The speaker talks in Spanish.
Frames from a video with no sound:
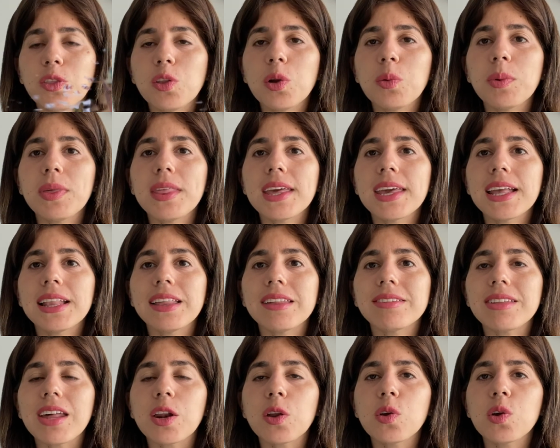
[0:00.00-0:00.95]
No olviden que el
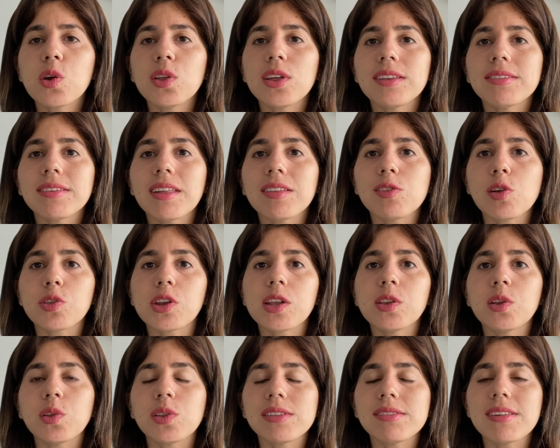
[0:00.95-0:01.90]
desarrollo de estas y
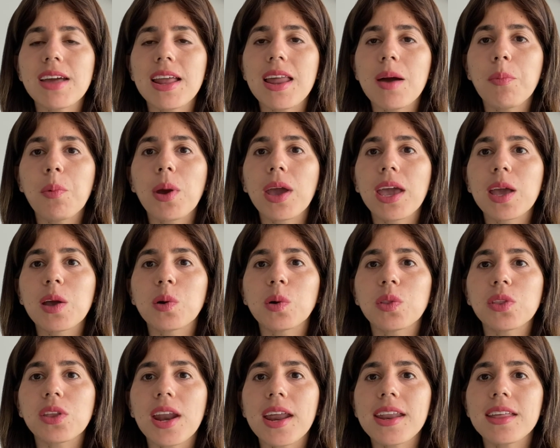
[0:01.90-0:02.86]
otras noticias las pueden
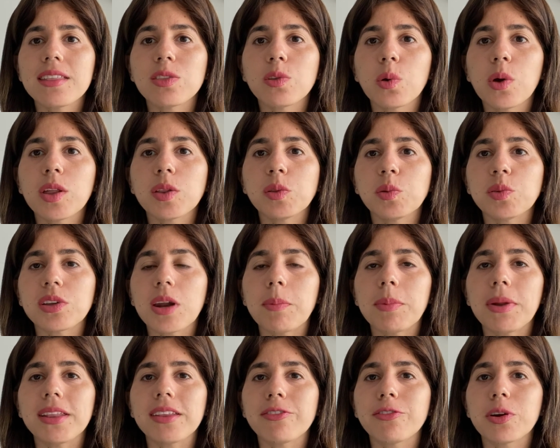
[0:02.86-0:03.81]
encontrar en todas
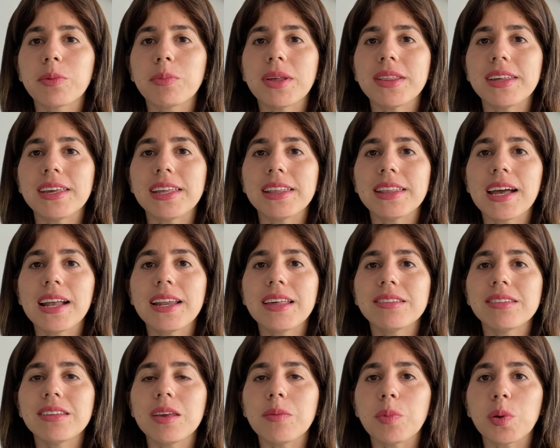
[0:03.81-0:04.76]
nuestras plataformas
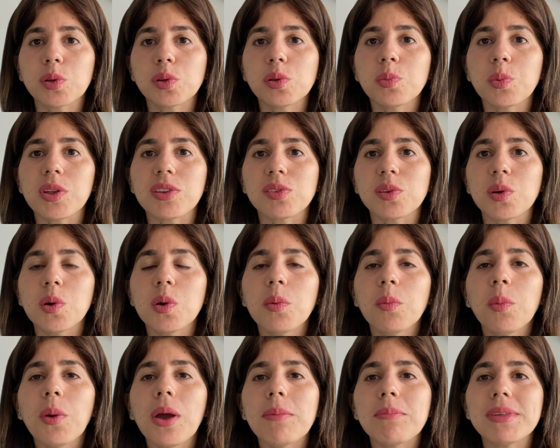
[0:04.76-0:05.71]
digitales y por supuesto
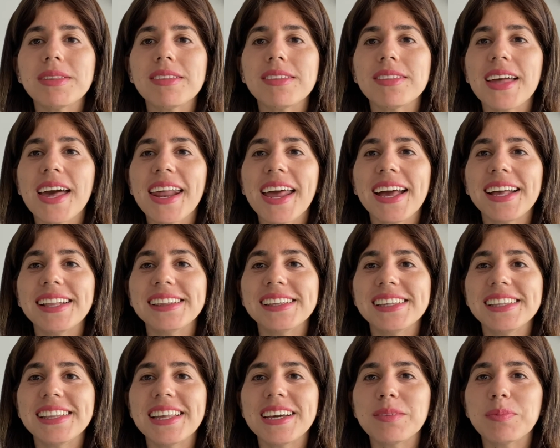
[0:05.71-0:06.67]
pueden visitar
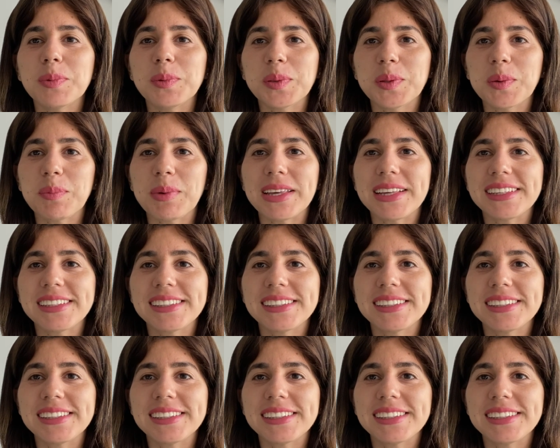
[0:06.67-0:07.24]
andina.p.